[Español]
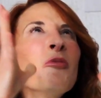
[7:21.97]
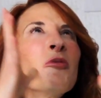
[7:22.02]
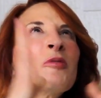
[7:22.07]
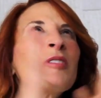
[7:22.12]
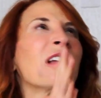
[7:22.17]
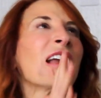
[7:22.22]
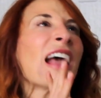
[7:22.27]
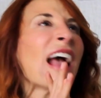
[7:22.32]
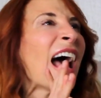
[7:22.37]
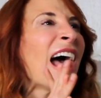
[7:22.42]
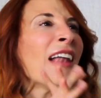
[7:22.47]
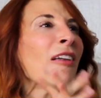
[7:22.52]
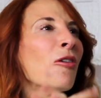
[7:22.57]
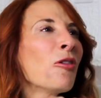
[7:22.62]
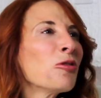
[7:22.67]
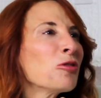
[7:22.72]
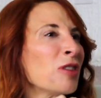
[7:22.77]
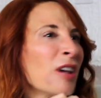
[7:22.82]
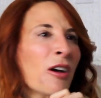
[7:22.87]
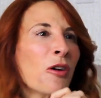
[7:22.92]
como un
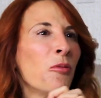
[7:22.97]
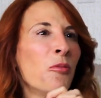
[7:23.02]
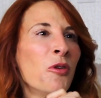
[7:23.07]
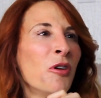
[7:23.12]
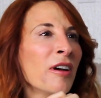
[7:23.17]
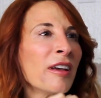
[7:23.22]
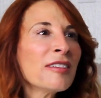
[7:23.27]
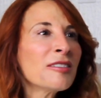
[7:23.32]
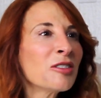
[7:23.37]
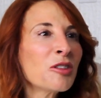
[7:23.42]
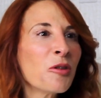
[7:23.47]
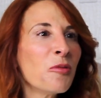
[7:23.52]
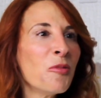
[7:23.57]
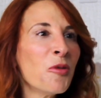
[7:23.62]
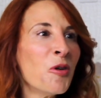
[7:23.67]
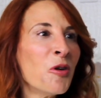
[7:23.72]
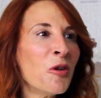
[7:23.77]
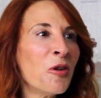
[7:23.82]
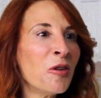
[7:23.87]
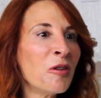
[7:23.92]
regalo, o sea, como es
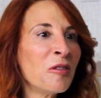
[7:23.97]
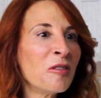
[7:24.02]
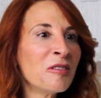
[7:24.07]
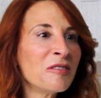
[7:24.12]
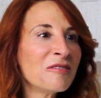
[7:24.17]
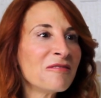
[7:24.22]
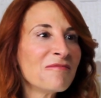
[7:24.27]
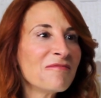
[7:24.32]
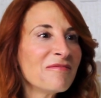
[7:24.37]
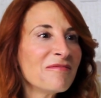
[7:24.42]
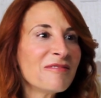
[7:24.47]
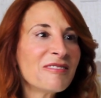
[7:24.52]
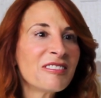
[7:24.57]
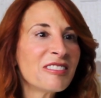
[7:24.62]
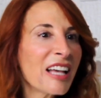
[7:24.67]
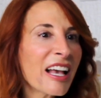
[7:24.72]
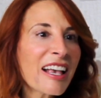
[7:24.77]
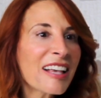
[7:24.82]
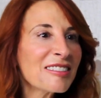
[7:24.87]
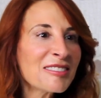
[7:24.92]
como
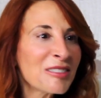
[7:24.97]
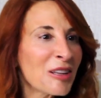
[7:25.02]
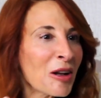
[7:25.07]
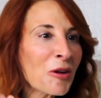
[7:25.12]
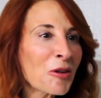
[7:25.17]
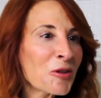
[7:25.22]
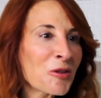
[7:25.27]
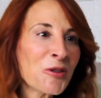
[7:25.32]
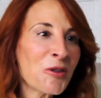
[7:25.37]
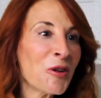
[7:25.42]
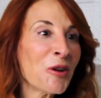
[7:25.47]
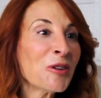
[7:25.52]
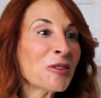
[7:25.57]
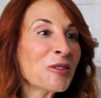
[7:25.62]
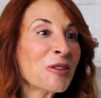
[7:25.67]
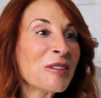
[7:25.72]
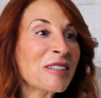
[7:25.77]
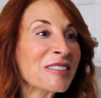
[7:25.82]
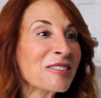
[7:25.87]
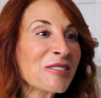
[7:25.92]
sé que está
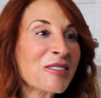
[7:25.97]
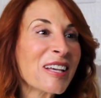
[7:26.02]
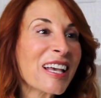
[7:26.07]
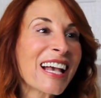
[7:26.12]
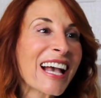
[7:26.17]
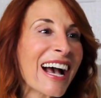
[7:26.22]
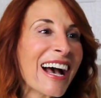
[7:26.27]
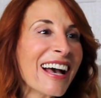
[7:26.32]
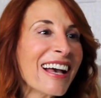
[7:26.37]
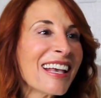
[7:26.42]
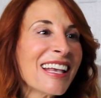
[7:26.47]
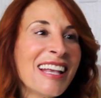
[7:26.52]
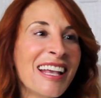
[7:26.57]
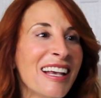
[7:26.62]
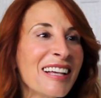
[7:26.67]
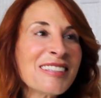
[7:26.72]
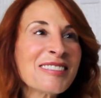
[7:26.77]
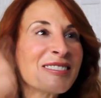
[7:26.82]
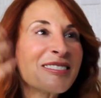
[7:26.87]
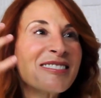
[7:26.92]
orgulloso de su hija
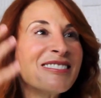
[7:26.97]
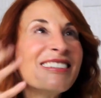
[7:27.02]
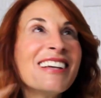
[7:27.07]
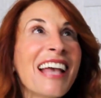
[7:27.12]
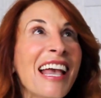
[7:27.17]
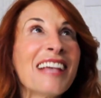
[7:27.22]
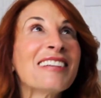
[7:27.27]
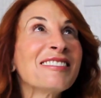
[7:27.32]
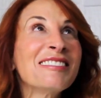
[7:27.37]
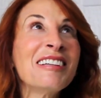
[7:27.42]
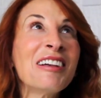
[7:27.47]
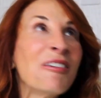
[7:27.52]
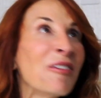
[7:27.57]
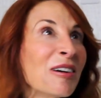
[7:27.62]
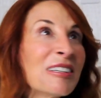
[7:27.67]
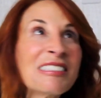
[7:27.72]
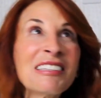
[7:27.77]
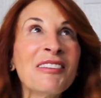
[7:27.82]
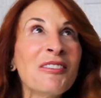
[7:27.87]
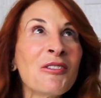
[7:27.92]
y es,
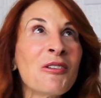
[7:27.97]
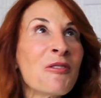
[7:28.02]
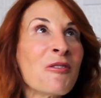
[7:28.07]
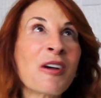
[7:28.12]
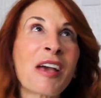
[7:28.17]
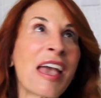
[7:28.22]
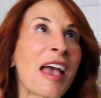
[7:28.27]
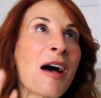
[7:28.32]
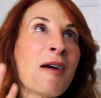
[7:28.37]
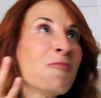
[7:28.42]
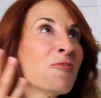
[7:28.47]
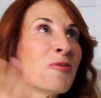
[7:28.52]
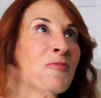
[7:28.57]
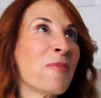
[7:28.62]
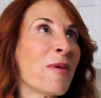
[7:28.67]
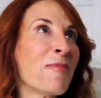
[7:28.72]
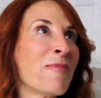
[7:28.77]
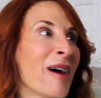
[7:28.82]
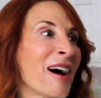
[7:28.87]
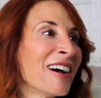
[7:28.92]
sigo haciendo lo que amo,
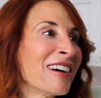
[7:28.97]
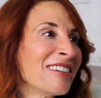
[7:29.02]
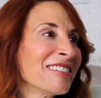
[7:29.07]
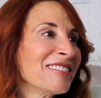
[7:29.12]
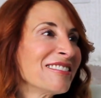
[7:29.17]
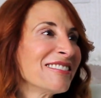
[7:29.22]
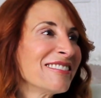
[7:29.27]
papá.